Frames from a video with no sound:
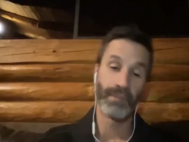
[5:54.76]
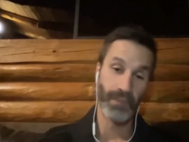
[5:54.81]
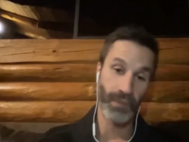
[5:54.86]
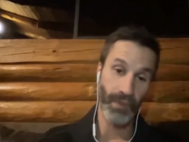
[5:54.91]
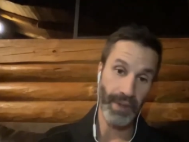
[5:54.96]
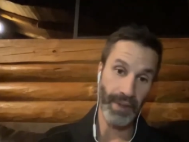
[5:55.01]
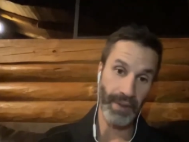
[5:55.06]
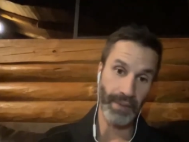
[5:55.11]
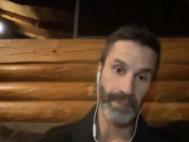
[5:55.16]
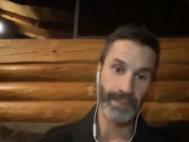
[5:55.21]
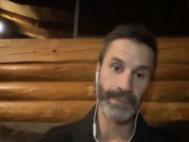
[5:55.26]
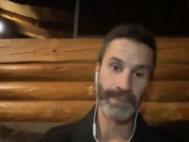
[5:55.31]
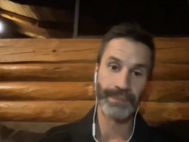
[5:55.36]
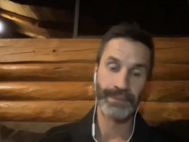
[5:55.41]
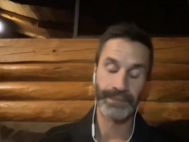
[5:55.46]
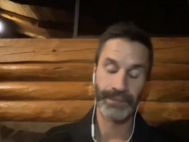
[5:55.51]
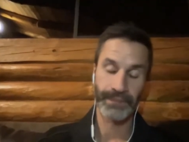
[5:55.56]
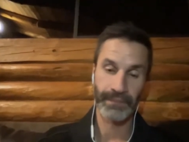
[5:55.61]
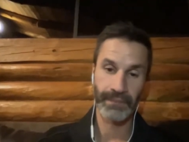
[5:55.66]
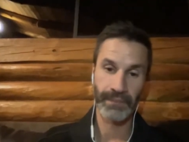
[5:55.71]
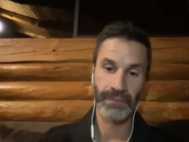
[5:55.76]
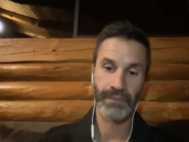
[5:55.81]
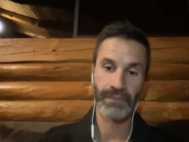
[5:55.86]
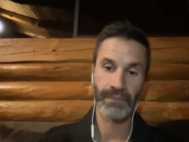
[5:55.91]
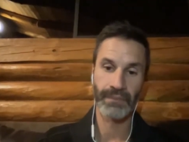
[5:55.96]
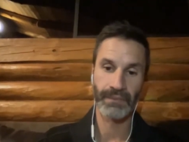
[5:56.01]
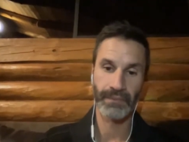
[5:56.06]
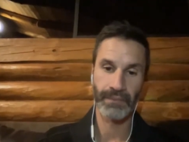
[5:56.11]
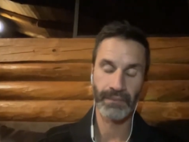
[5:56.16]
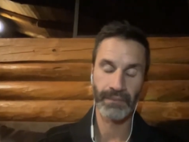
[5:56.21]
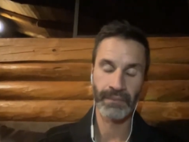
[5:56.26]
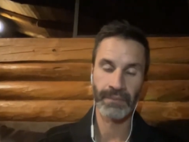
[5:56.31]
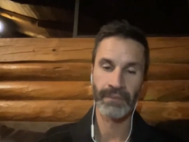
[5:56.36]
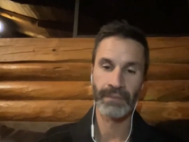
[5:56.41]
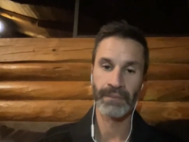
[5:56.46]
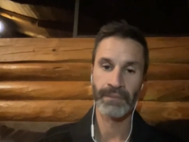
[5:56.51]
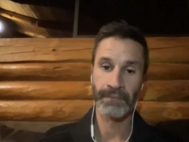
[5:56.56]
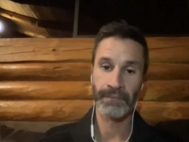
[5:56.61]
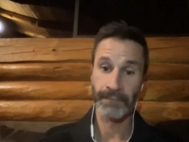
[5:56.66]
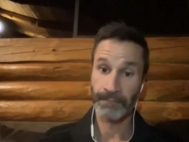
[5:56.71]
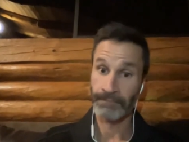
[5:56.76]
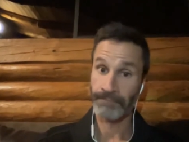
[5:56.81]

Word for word: tu enfonces sur ce que tu veux, mais on dirait